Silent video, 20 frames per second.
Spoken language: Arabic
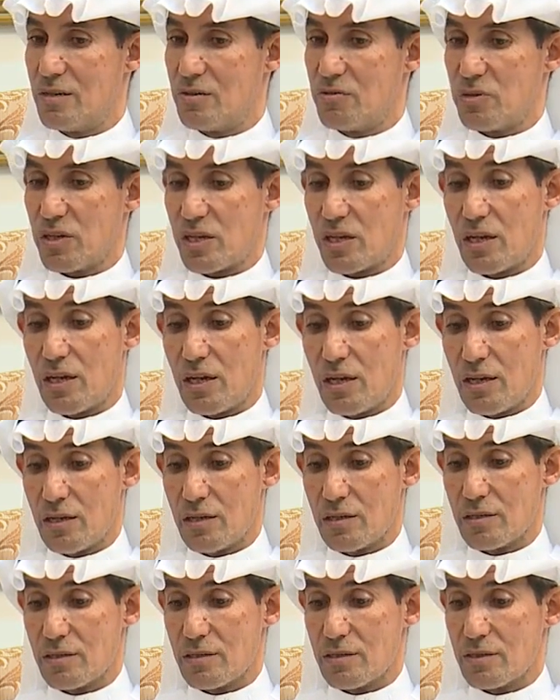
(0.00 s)

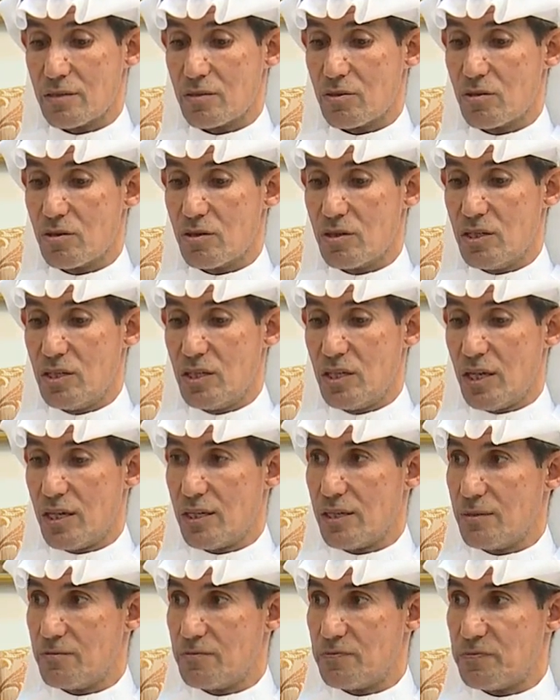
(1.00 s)
فكان هل يعني في
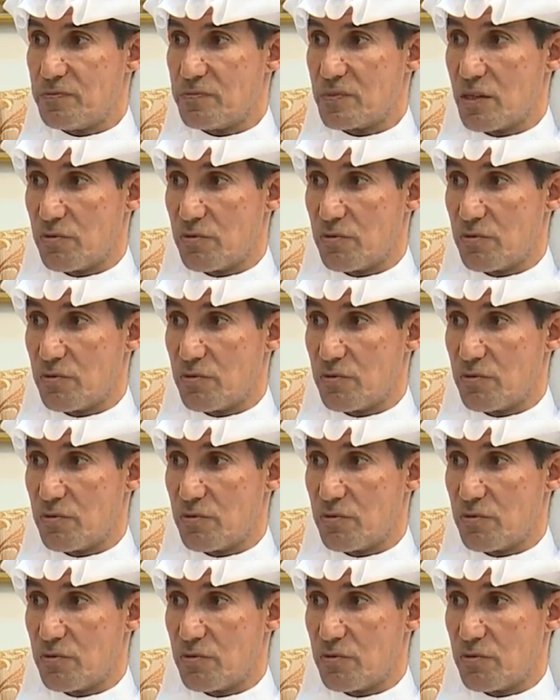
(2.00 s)
الصين؟